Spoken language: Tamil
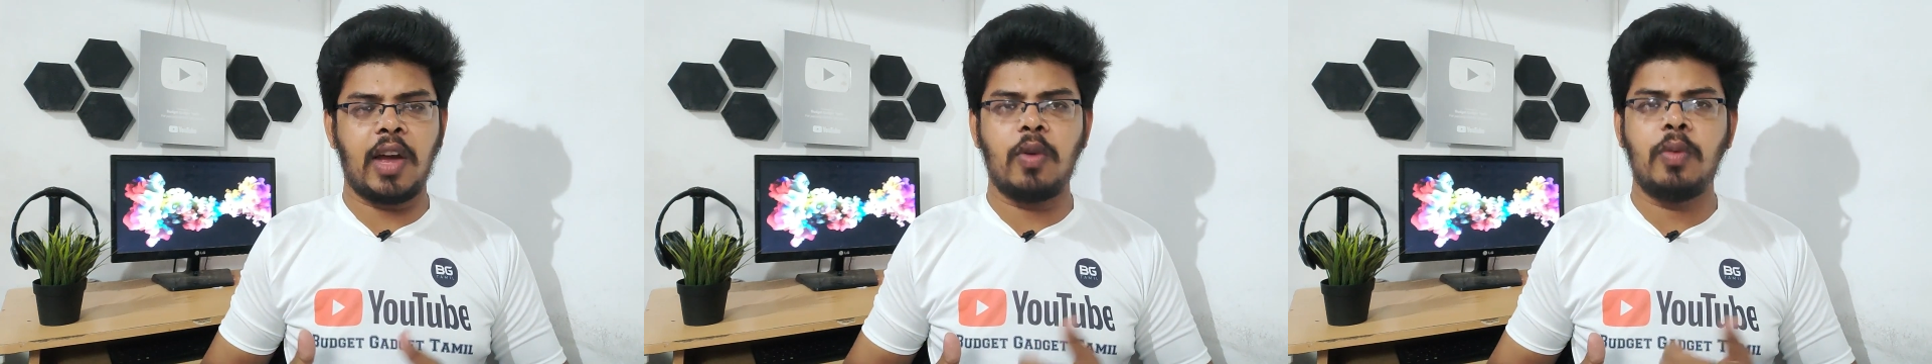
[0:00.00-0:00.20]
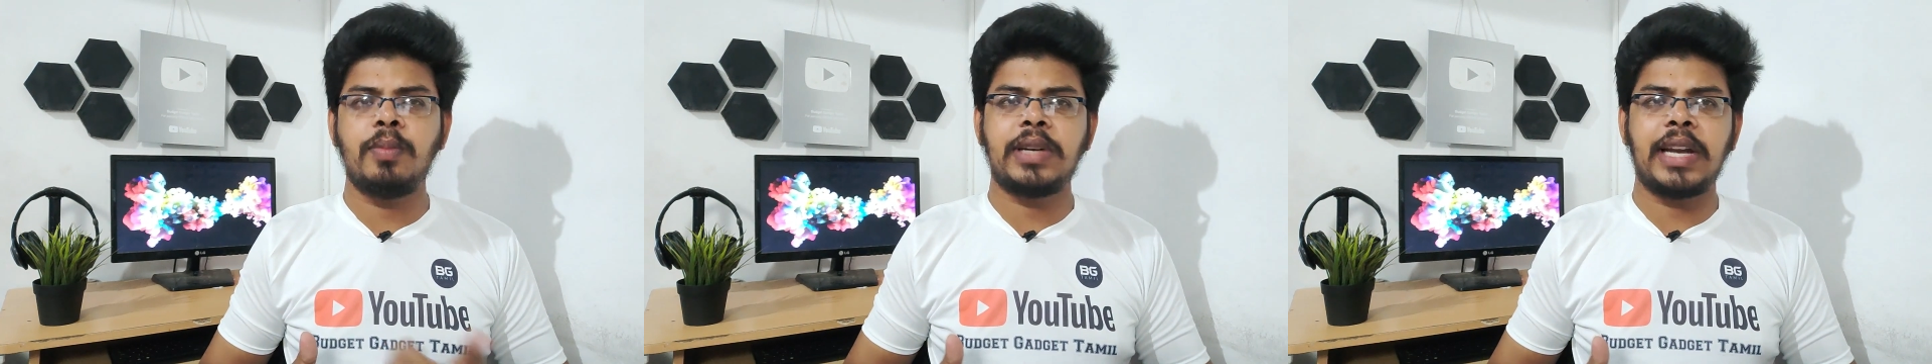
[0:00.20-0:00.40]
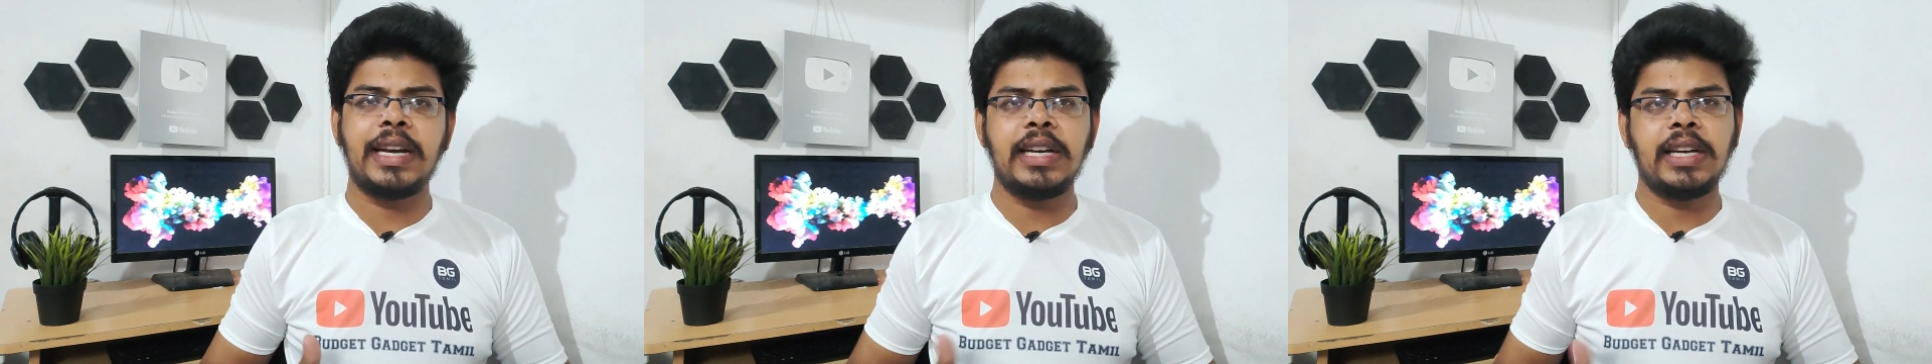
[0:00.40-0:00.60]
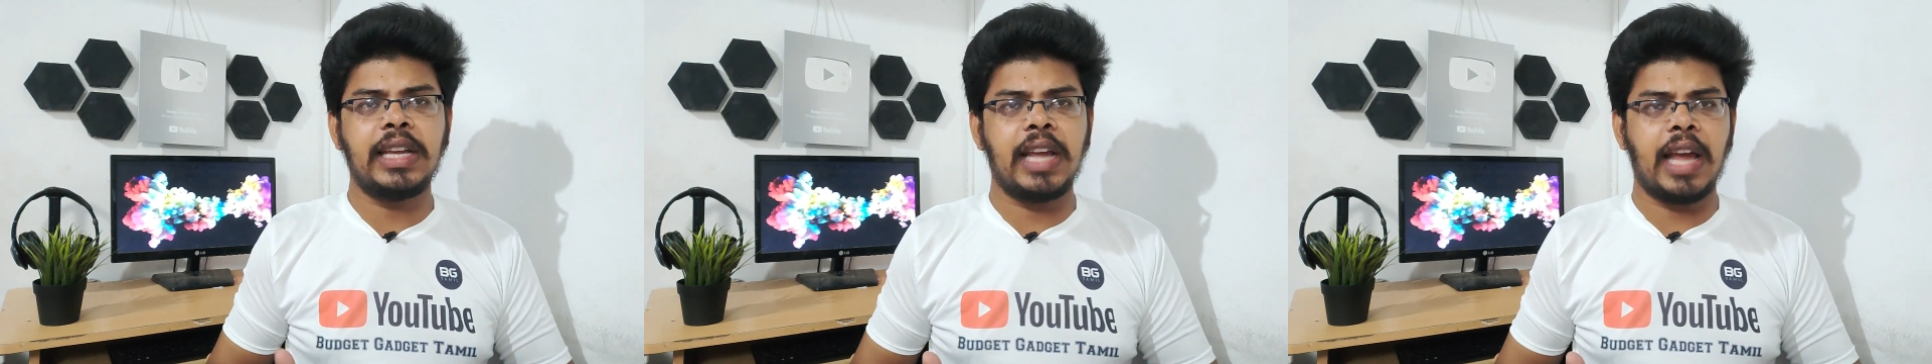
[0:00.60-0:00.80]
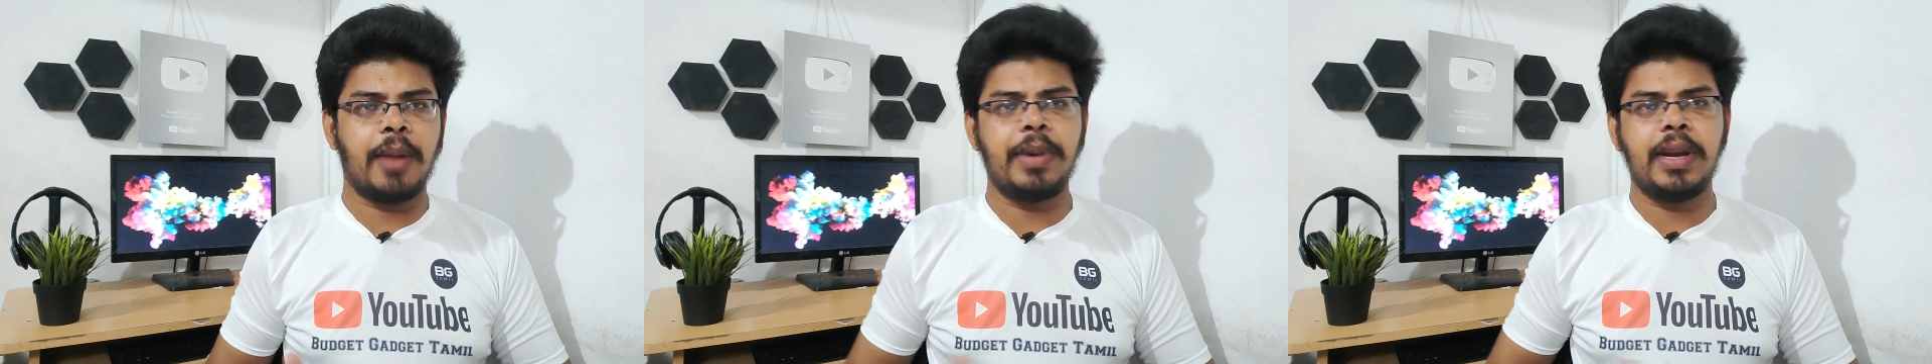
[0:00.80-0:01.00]
ஆகும் டென்
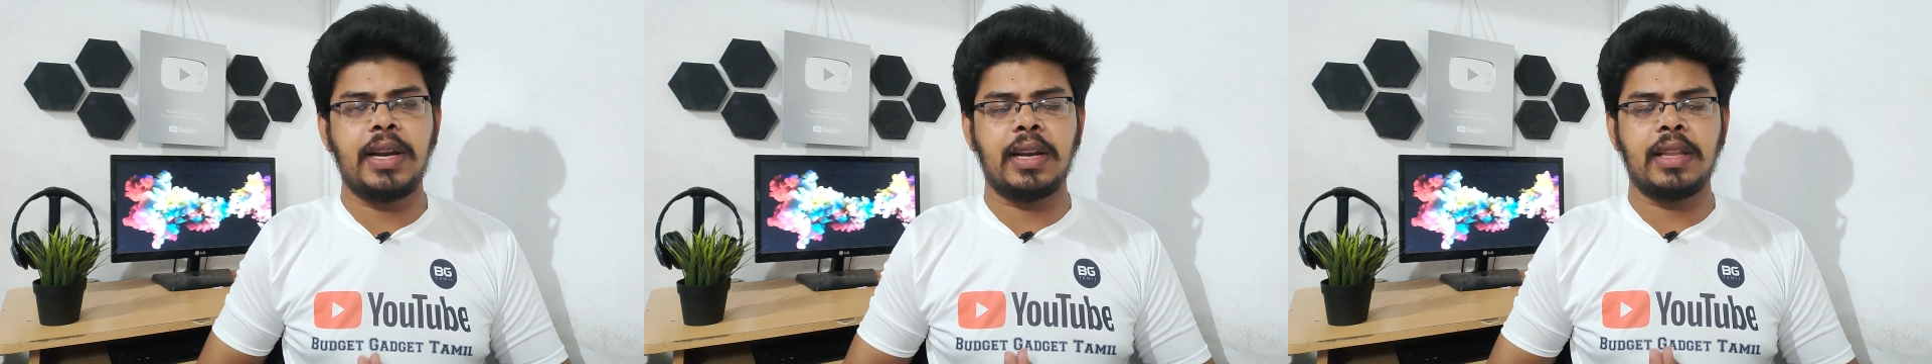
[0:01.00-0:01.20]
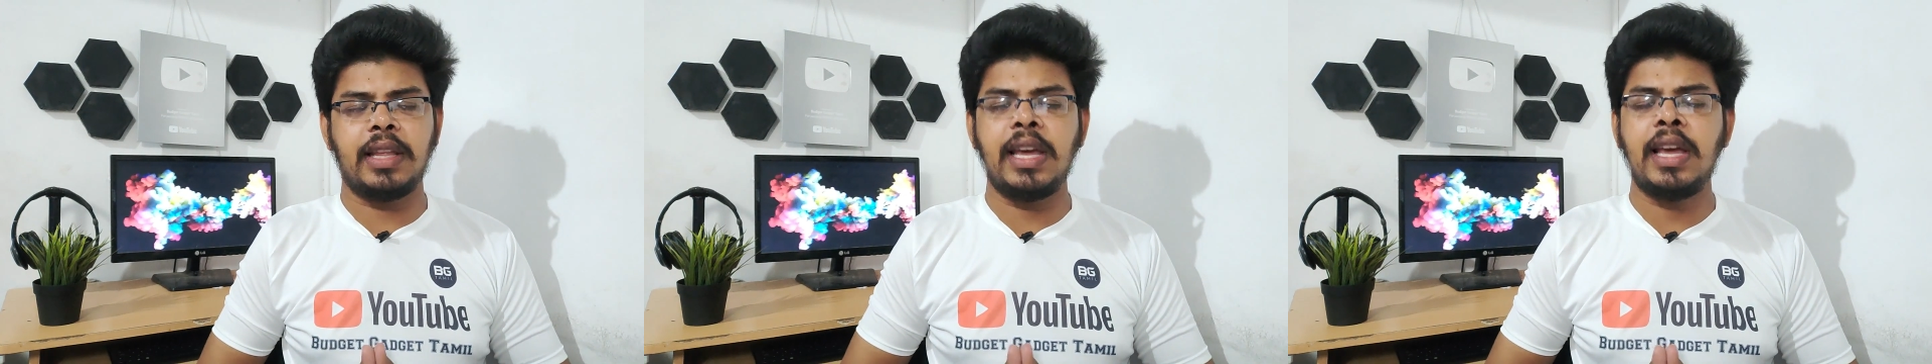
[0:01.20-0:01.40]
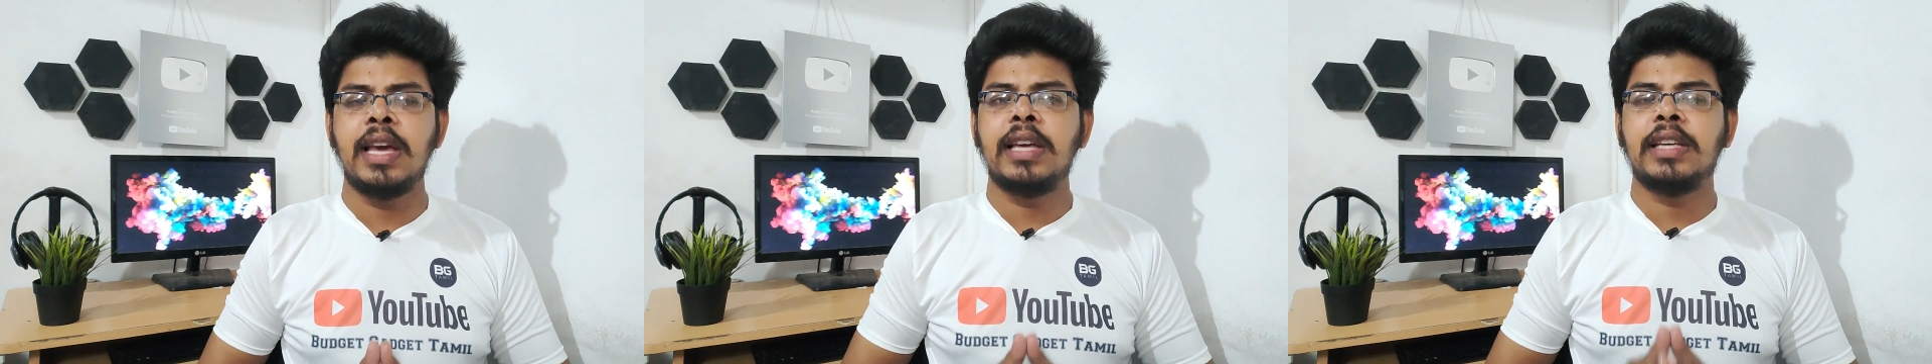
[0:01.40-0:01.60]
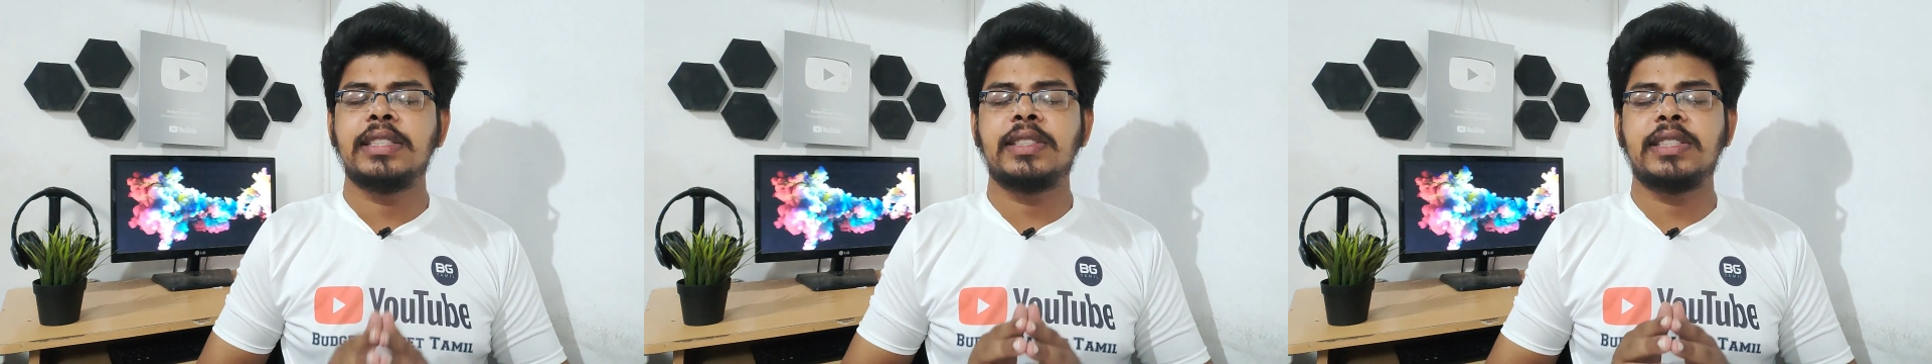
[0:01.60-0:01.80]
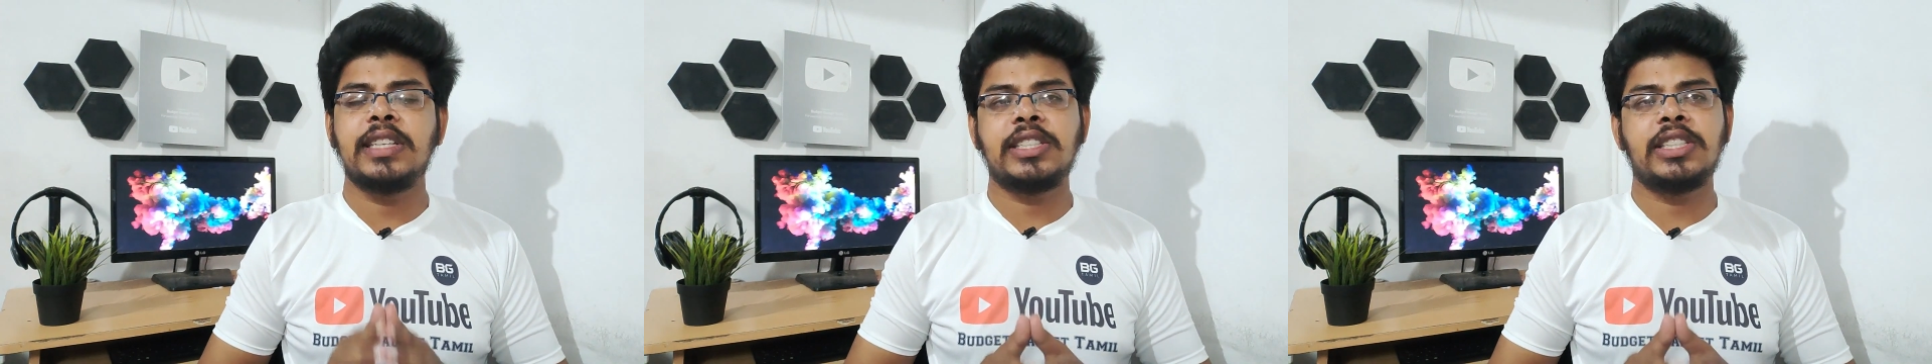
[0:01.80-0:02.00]
டி அப்படின்றது
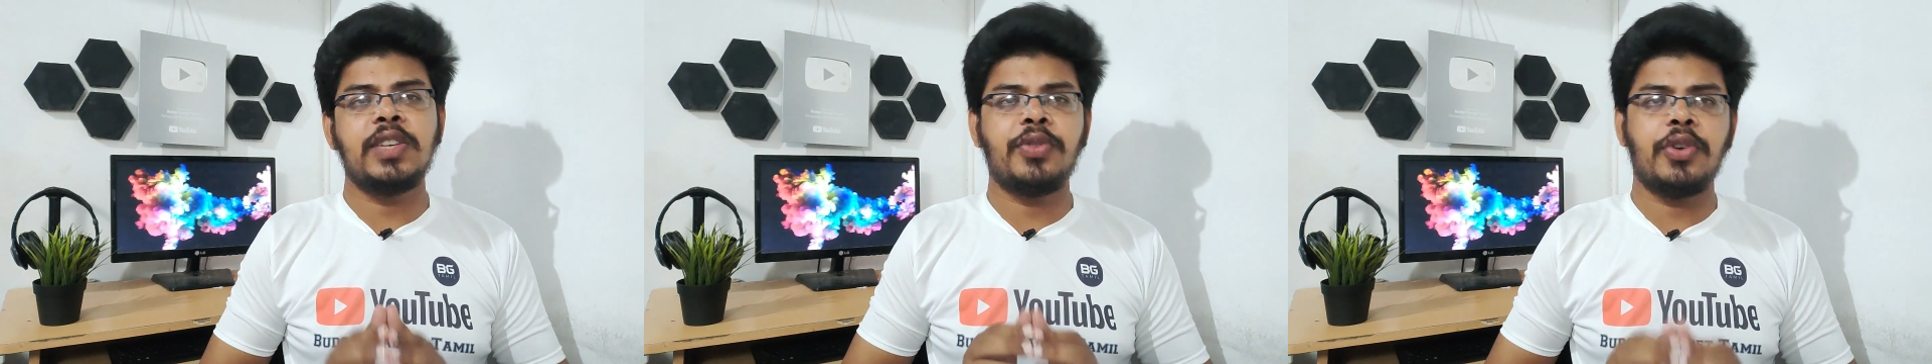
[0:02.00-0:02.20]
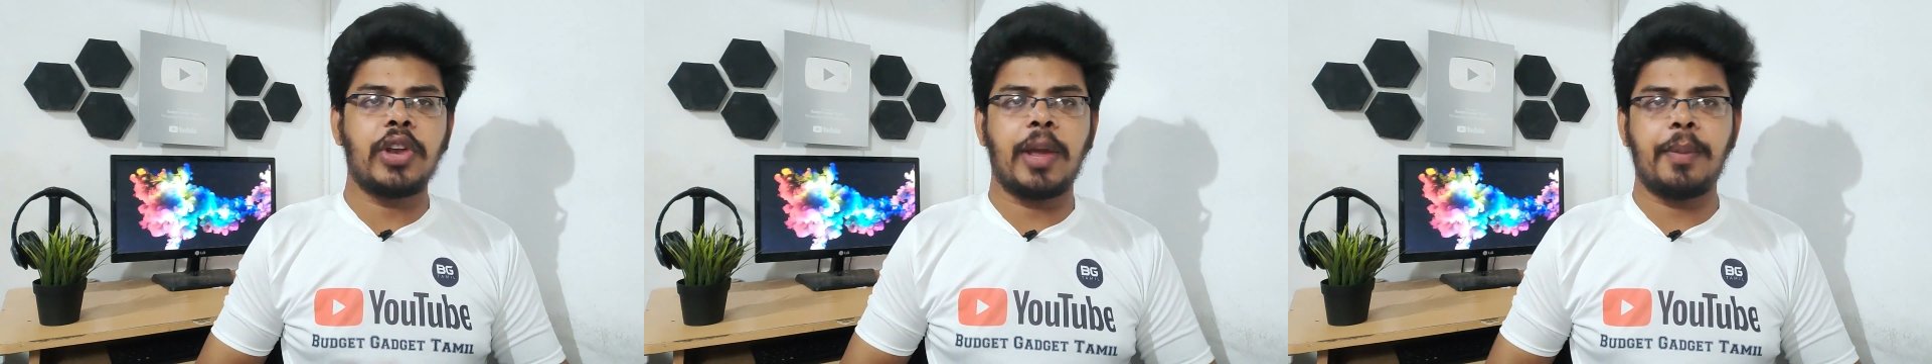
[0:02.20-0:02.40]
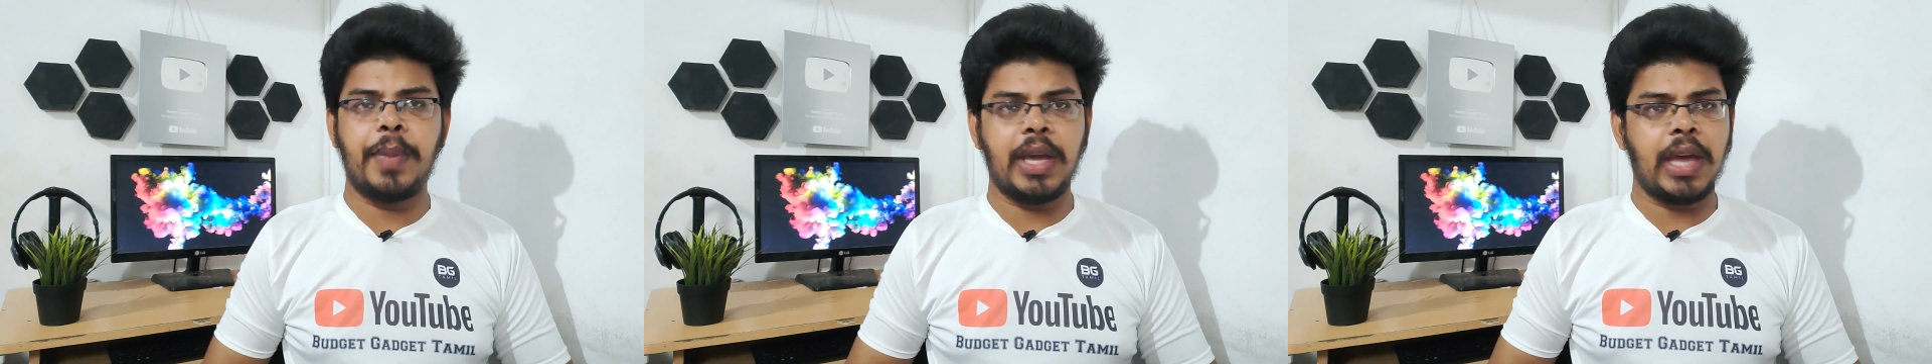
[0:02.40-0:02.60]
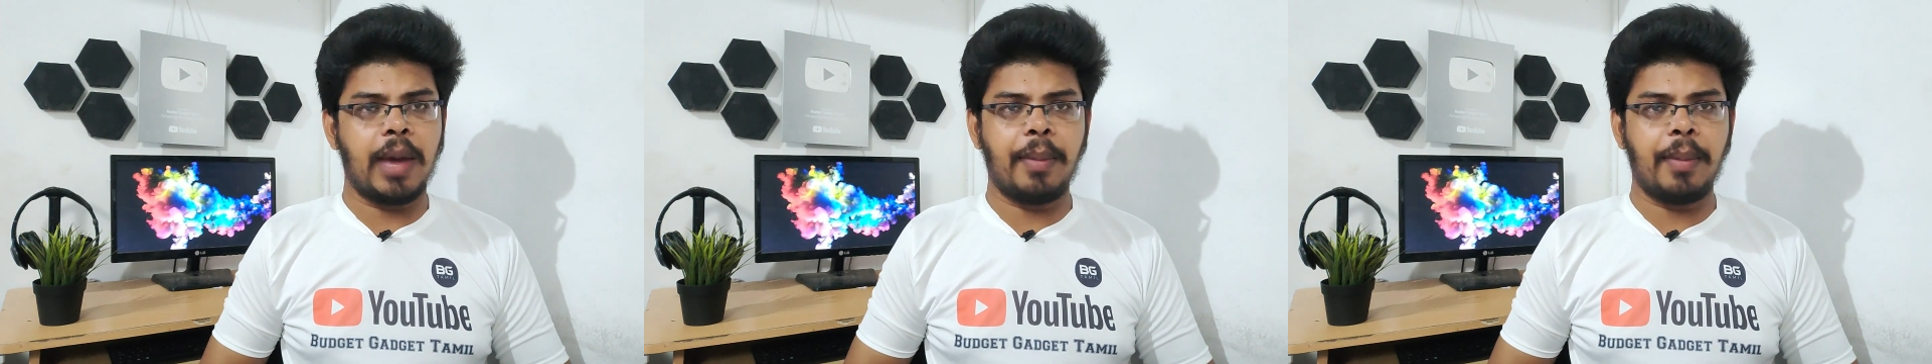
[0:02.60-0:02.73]
சிக்ஸ்டி ஃபோர் எம்பி